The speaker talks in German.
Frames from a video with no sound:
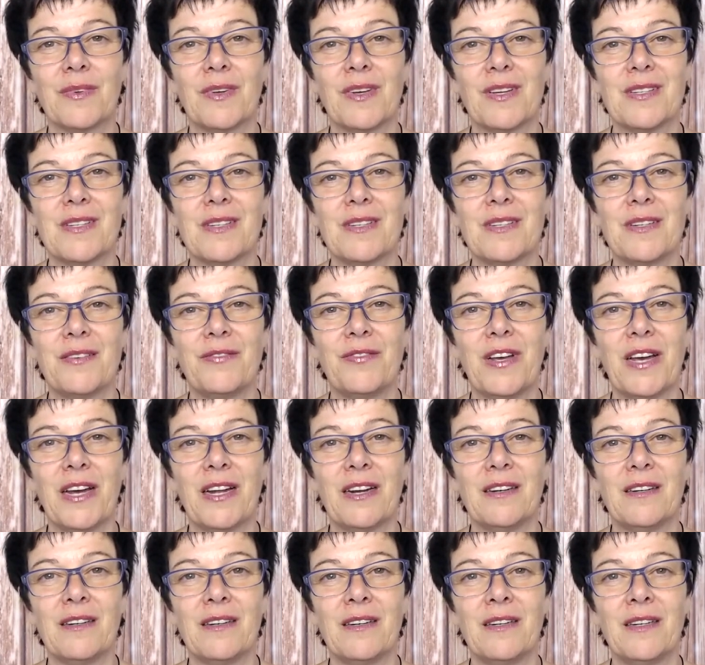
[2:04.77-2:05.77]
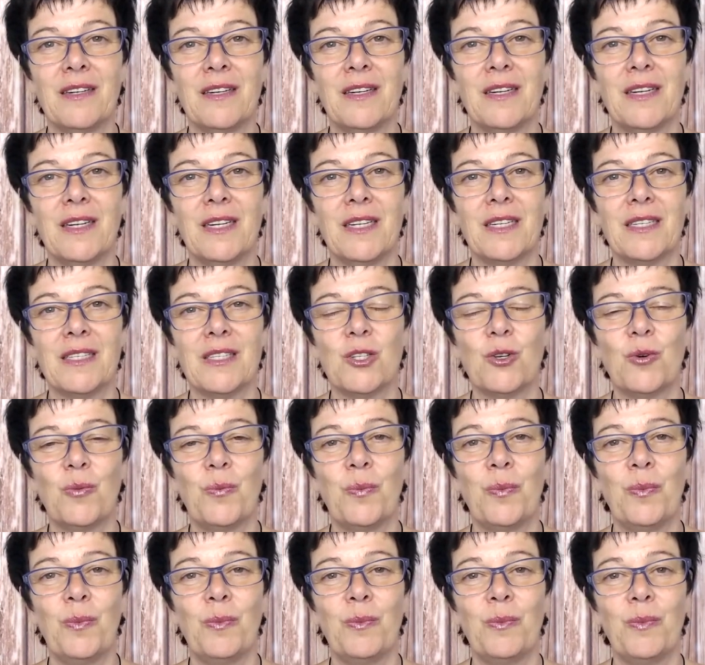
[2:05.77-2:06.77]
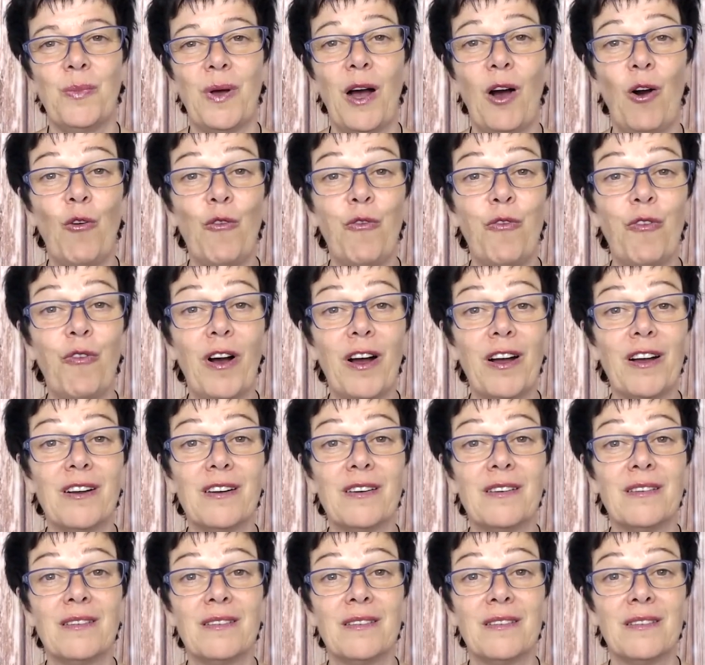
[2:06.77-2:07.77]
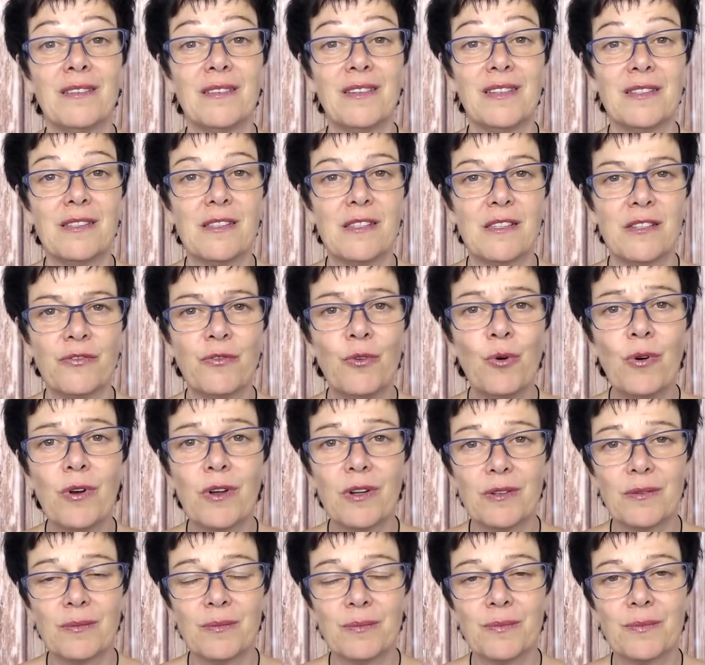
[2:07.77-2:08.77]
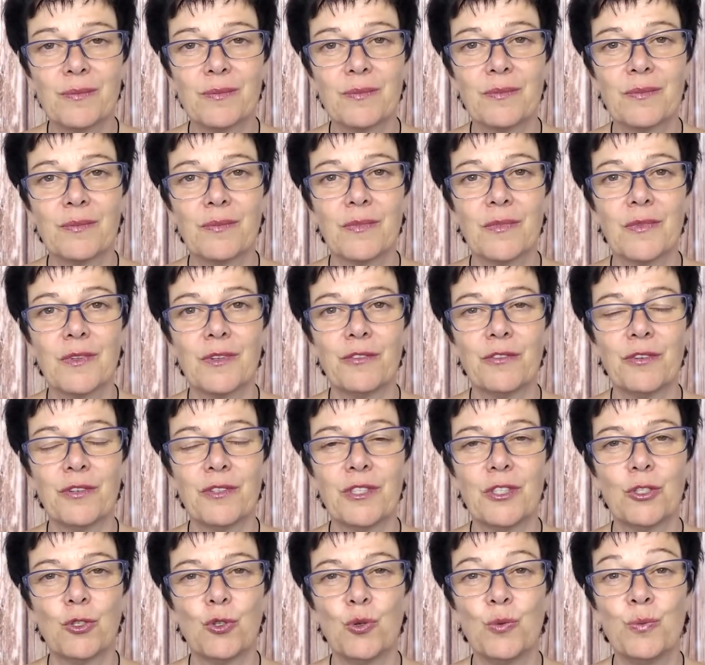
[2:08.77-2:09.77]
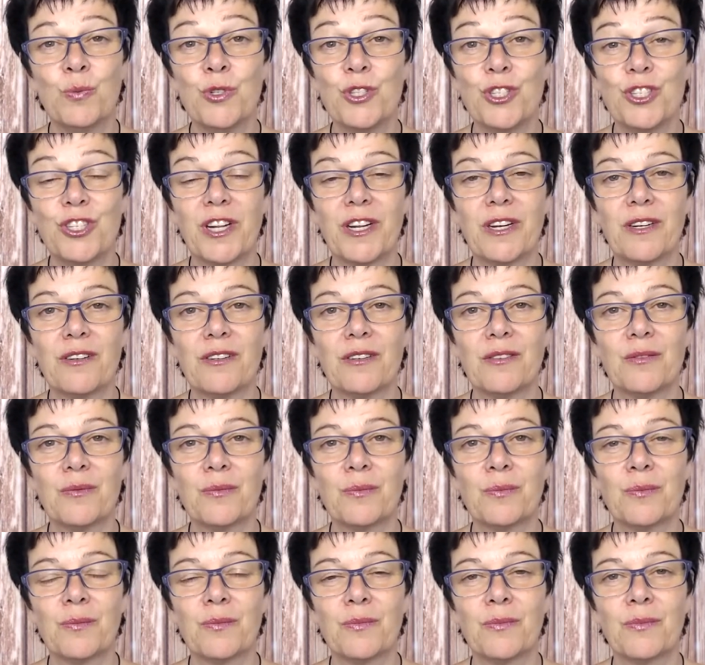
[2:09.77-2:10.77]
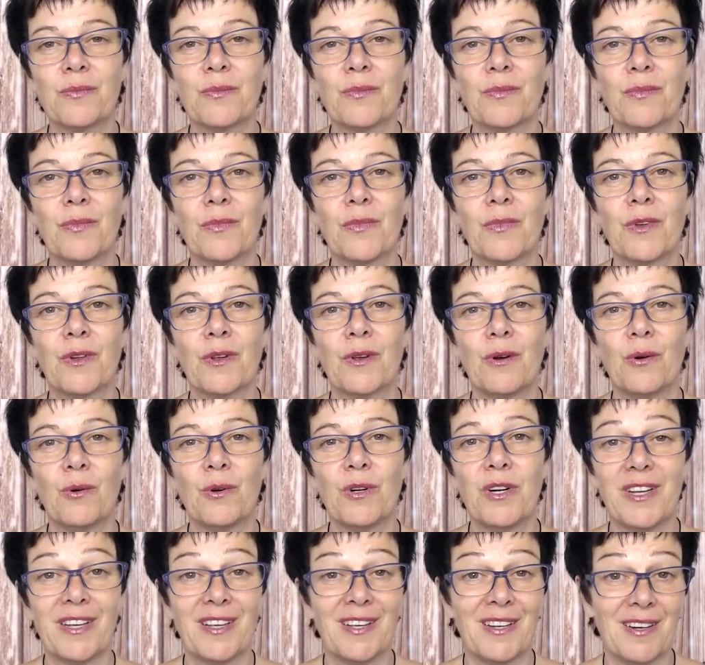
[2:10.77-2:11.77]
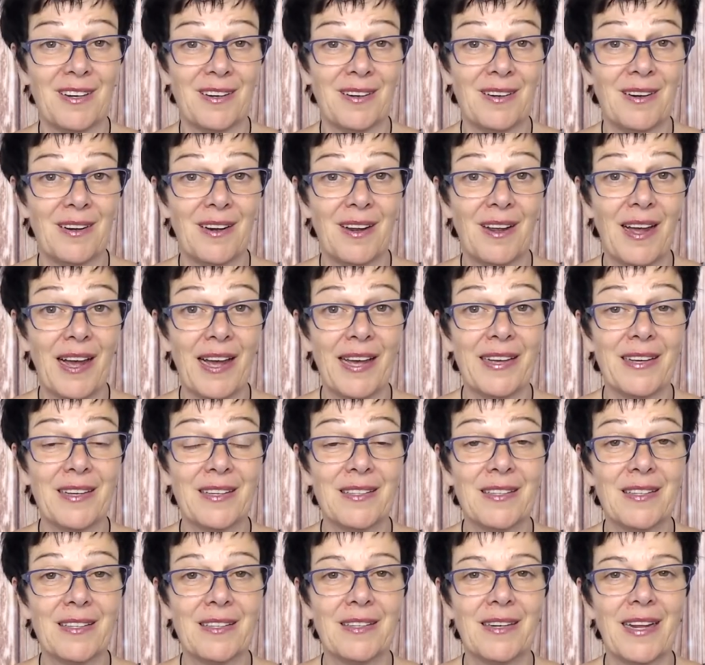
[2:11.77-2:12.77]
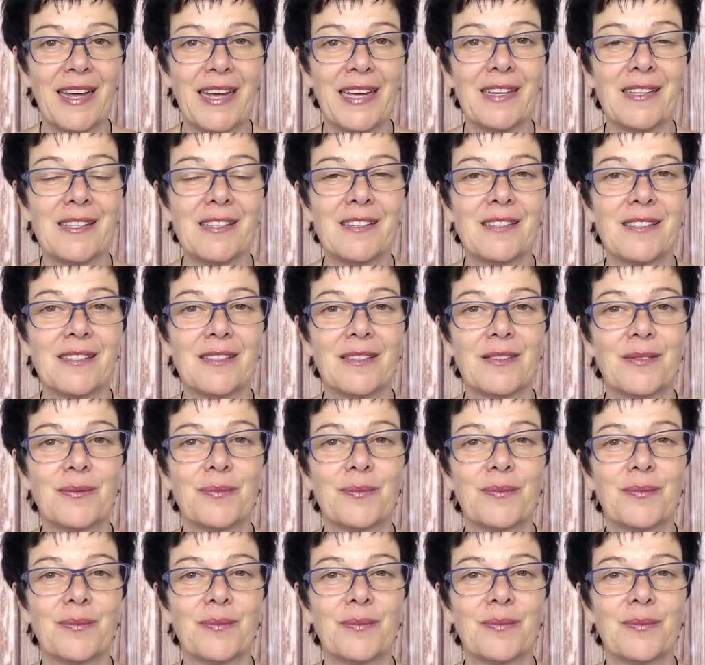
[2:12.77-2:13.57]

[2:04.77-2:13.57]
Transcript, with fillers: Also die werden zum Aufwachen gezwungen von den Umständen oder ihren eigenen Ängsten.